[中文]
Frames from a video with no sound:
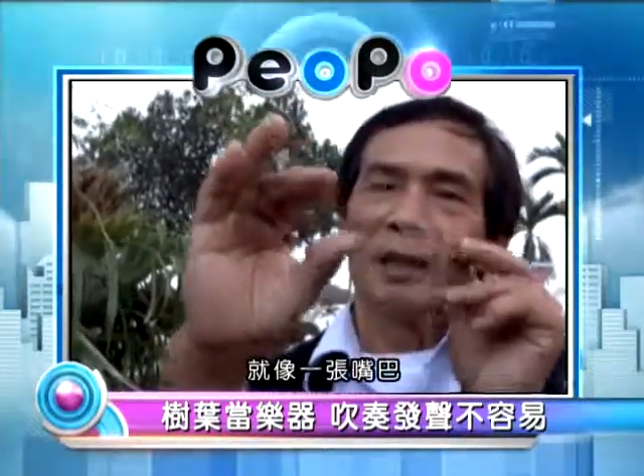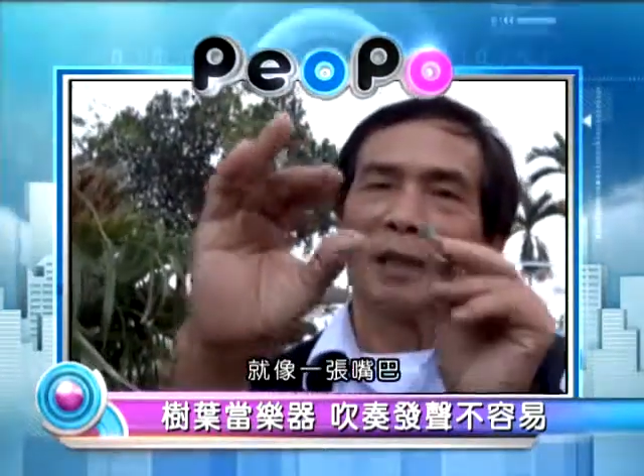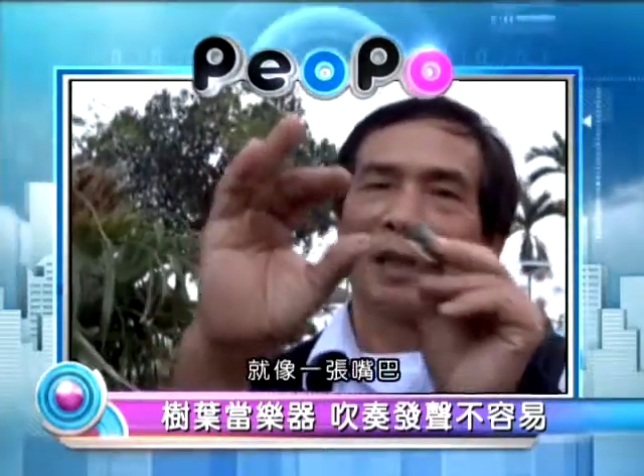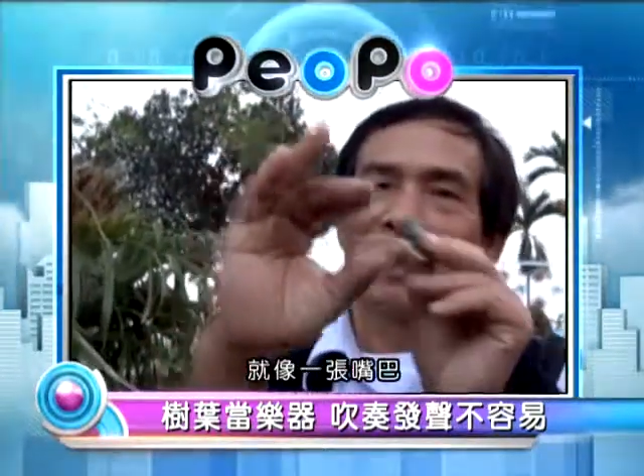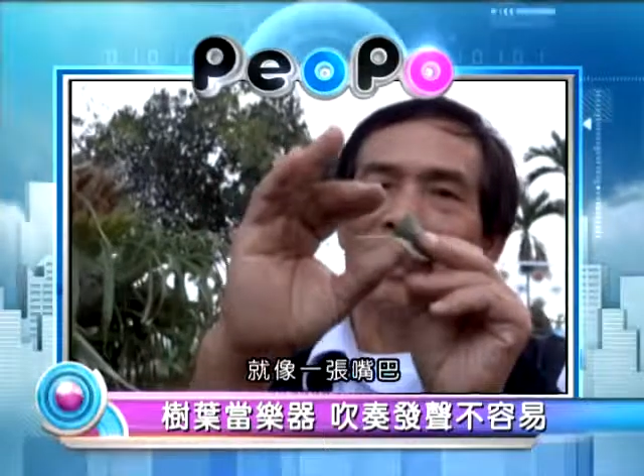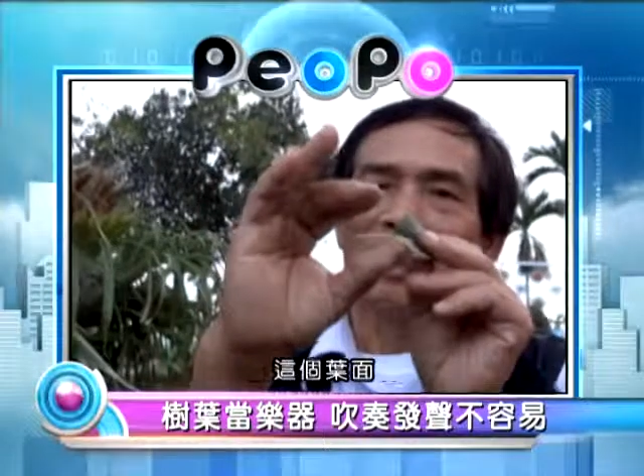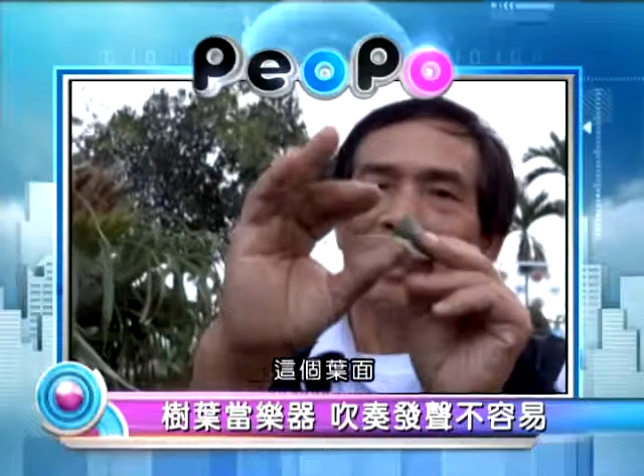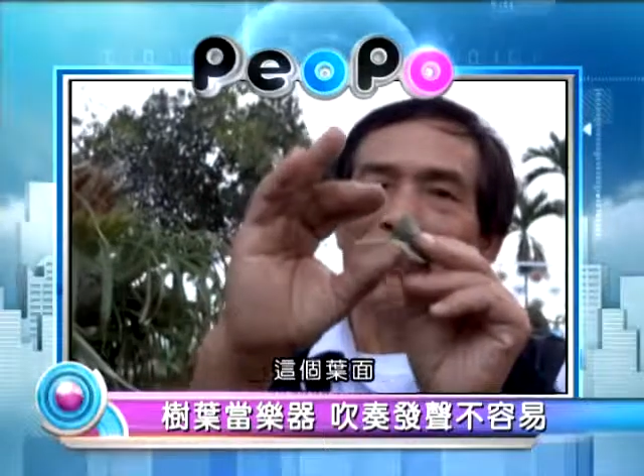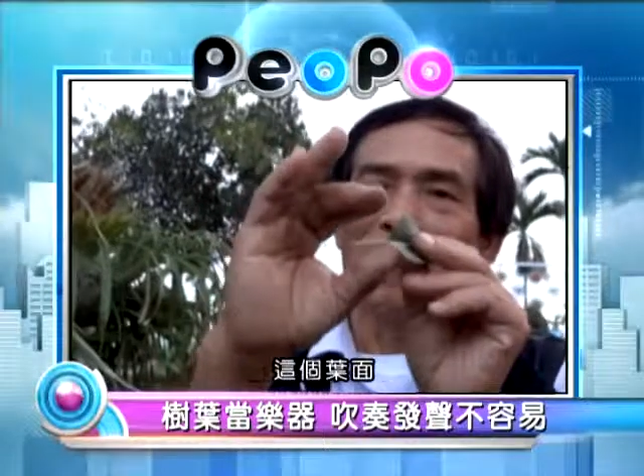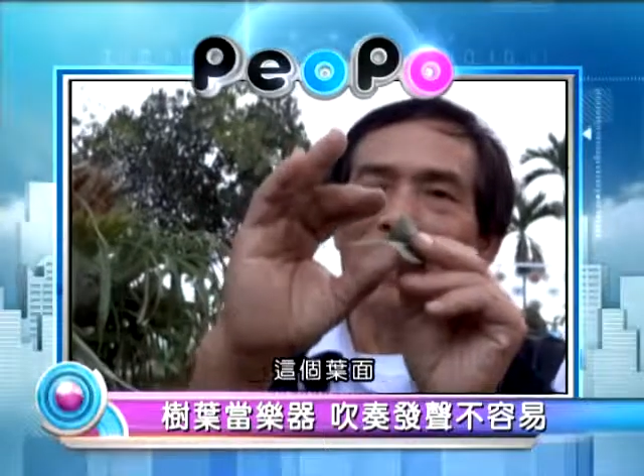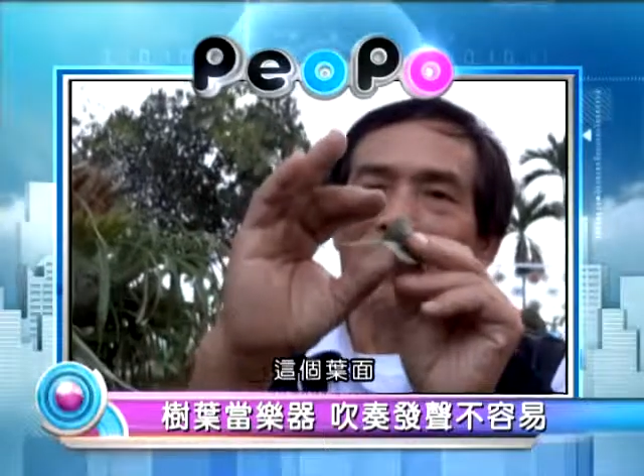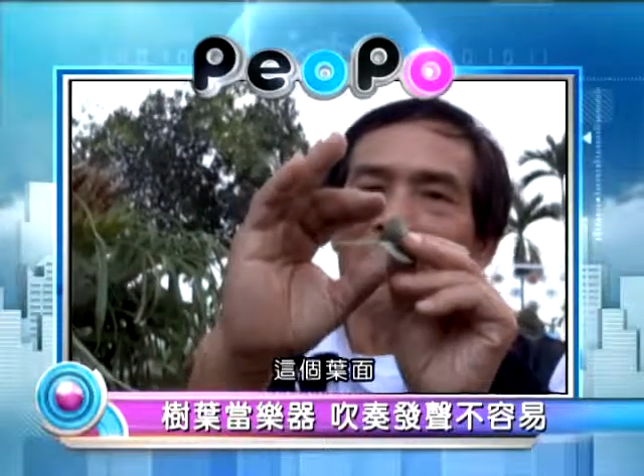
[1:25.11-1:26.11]
这个叶
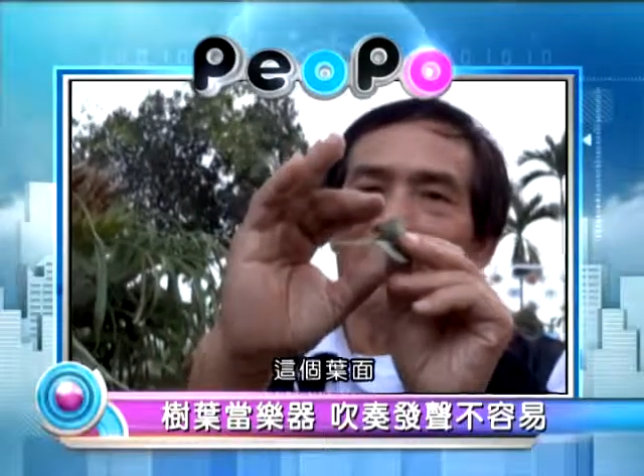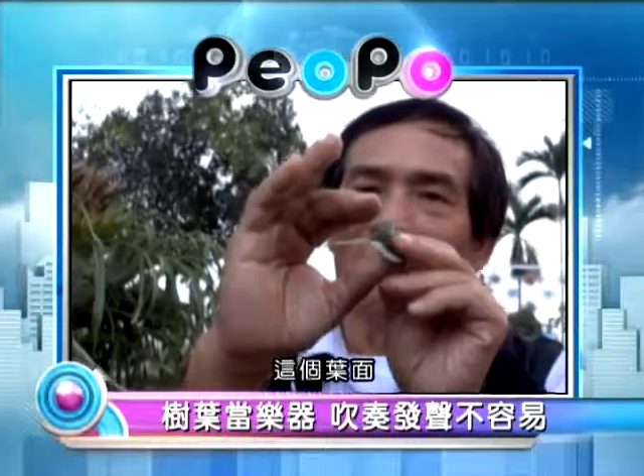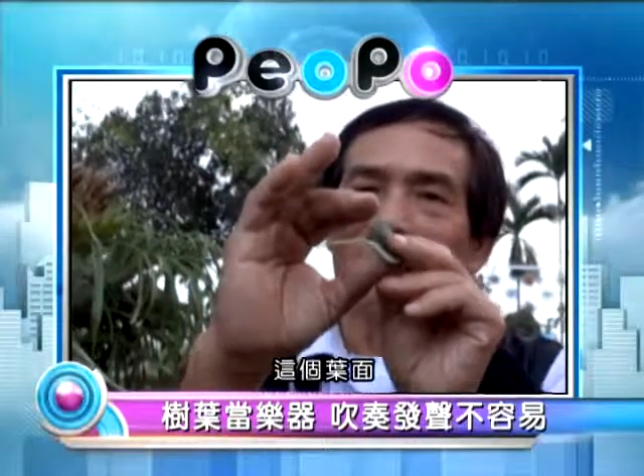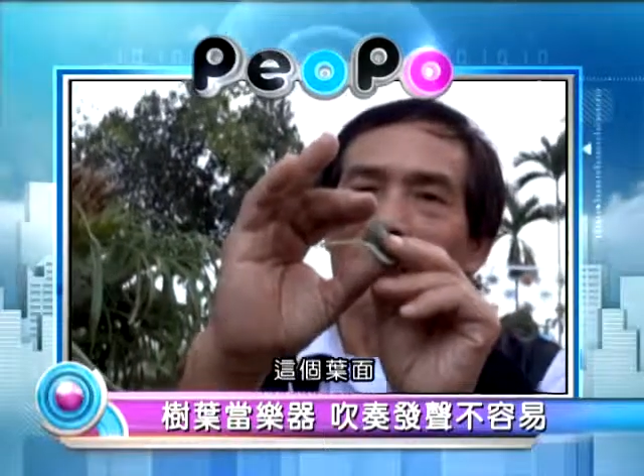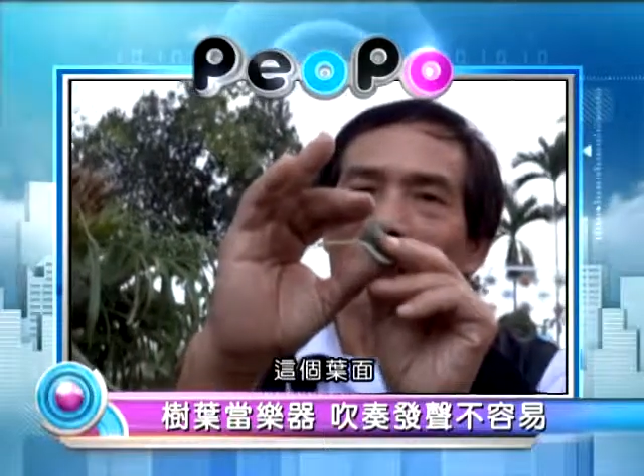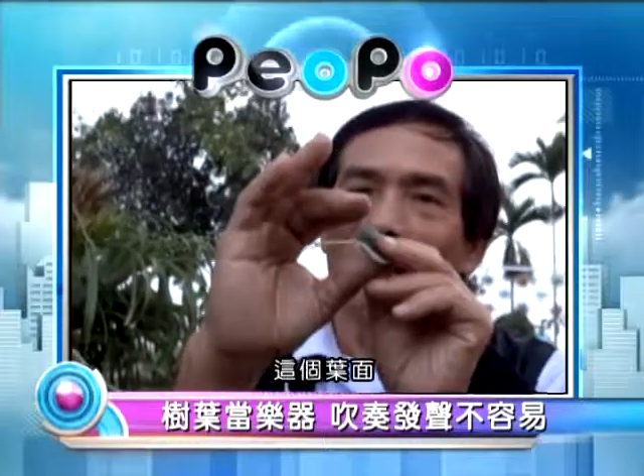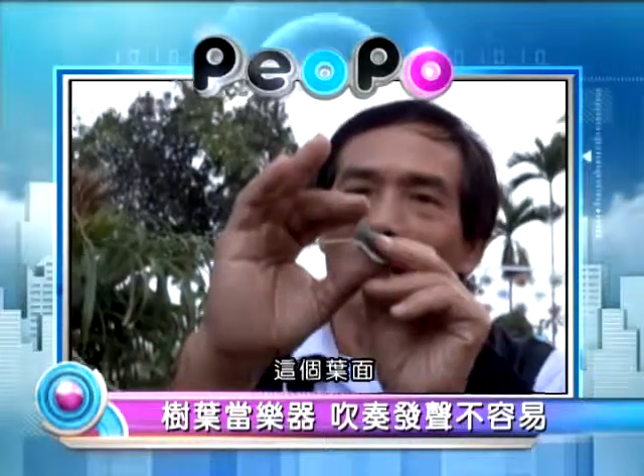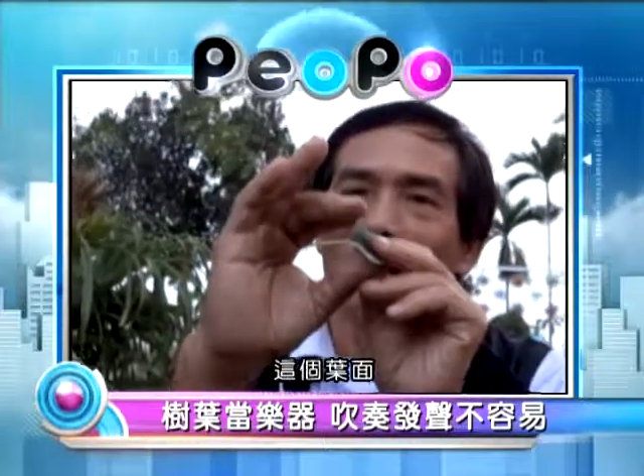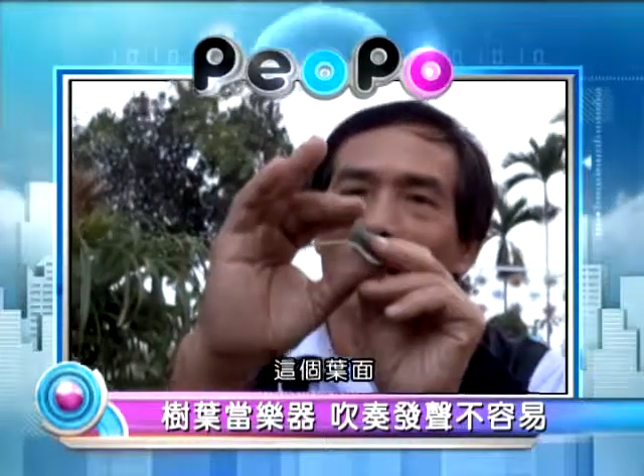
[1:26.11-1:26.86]
面啊。